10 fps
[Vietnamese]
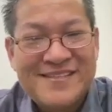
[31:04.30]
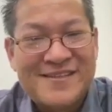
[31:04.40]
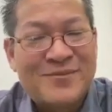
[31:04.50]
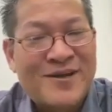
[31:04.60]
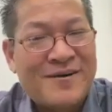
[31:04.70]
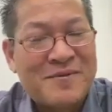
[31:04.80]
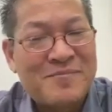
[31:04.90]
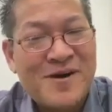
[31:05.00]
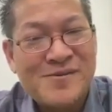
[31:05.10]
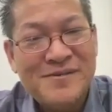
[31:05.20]
xong thọt
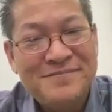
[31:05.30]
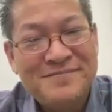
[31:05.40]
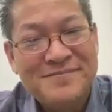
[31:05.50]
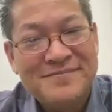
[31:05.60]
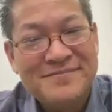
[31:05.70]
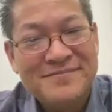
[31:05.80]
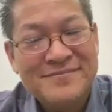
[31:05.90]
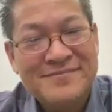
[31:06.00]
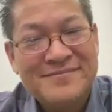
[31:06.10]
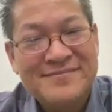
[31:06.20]
một bóng,
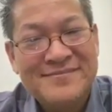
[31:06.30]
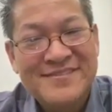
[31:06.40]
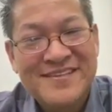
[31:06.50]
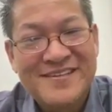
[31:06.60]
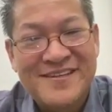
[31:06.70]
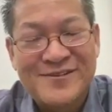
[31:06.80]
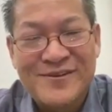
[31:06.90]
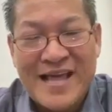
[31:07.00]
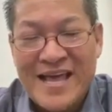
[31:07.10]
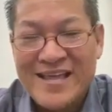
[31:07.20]
cứ
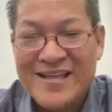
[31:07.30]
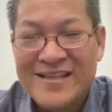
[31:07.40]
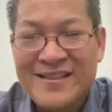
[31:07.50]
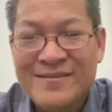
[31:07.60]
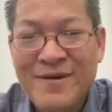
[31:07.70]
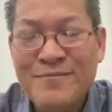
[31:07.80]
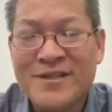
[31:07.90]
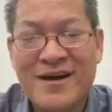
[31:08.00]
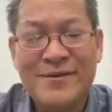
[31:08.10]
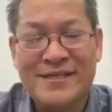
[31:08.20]
xua ta, nó
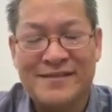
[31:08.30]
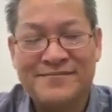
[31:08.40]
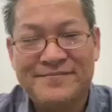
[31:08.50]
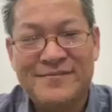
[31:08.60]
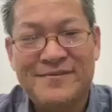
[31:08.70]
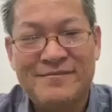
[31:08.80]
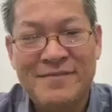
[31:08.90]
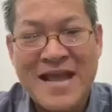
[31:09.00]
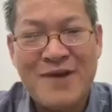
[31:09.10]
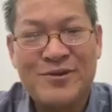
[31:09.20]
mà thọt mà chẳng,
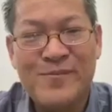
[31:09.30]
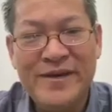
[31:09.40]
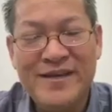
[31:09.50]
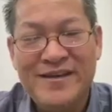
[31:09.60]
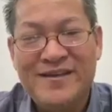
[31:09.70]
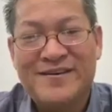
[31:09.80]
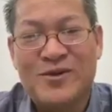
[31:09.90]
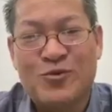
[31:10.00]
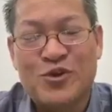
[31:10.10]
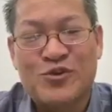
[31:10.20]
miền áo không ấy,
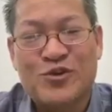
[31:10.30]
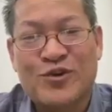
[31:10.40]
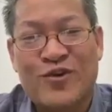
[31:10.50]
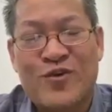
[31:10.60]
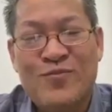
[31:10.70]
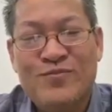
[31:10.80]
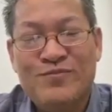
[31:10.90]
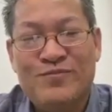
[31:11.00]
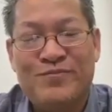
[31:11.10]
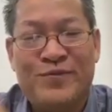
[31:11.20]
nhóm rút cho thật khổm,
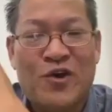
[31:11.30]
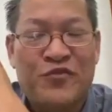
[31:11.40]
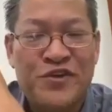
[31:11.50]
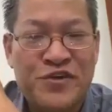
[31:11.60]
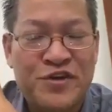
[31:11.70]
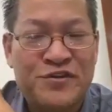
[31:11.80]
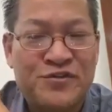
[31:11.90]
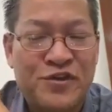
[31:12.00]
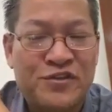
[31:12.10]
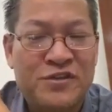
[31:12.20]
vì office
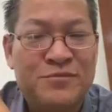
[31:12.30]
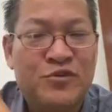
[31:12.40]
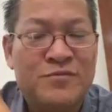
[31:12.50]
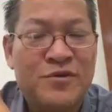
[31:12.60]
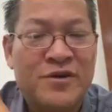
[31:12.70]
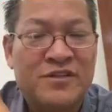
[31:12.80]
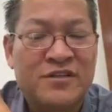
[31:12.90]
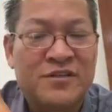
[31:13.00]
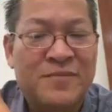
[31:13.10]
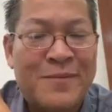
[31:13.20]
cho anh tí buôn mà quật,
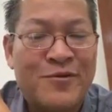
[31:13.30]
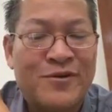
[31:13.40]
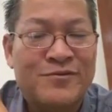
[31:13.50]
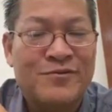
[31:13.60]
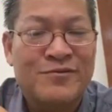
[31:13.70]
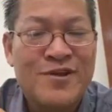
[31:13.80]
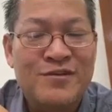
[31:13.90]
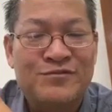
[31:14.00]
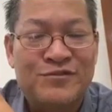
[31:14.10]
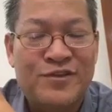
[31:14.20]
cho anh tí pram mà quật,
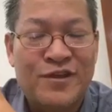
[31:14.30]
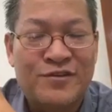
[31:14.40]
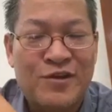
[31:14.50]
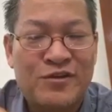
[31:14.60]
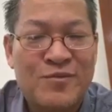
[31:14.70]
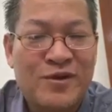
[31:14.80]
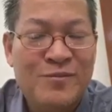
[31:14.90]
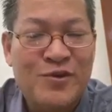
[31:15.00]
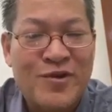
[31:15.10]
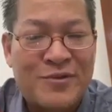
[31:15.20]
đợi cho đợi vô mà
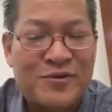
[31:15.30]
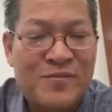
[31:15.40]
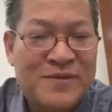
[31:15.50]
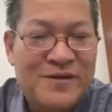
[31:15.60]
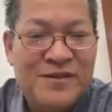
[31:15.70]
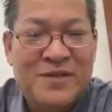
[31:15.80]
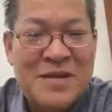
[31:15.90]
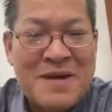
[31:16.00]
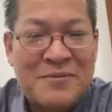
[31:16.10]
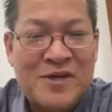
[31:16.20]
góp mà vô áo thông tao, nhóm
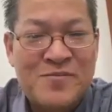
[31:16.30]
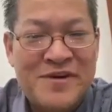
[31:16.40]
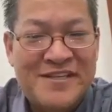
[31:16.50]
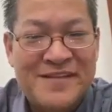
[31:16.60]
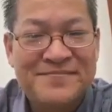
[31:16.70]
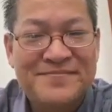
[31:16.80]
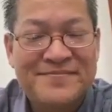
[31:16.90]
triêm áo thông hay gì,